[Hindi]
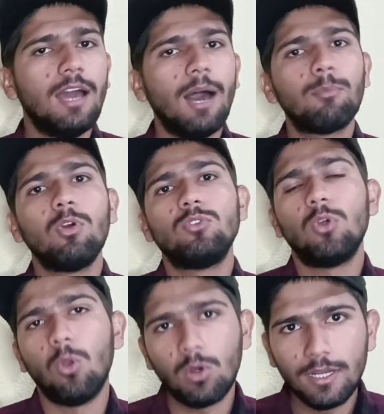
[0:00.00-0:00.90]
आपको जो
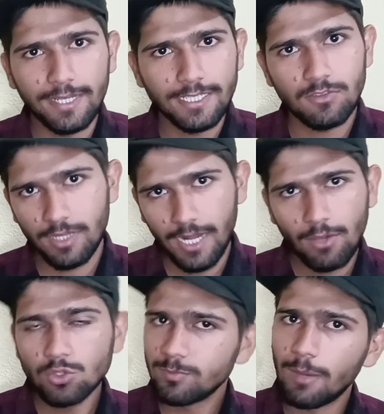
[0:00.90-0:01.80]
लोकल टेस्ट वगैरह है
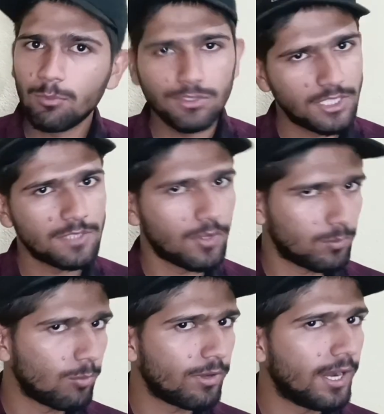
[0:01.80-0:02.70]
उसमें आपको अच्छे से
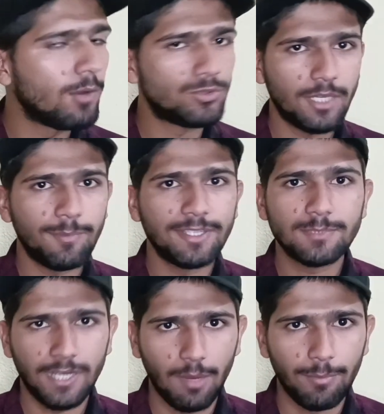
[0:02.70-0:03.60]
परफॉर्म करना है उसी के बेसिस
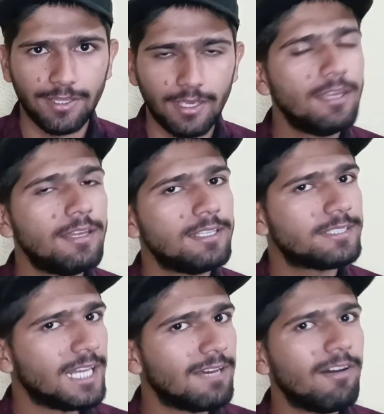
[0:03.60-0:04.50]
पे नाम आएगी
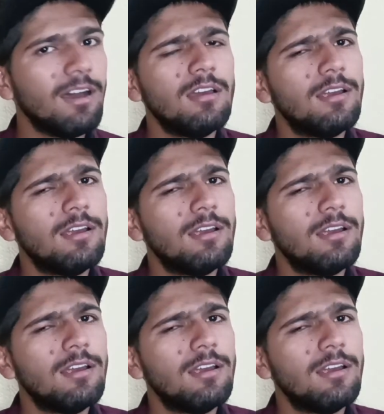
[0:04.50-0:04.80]
इसके अलावा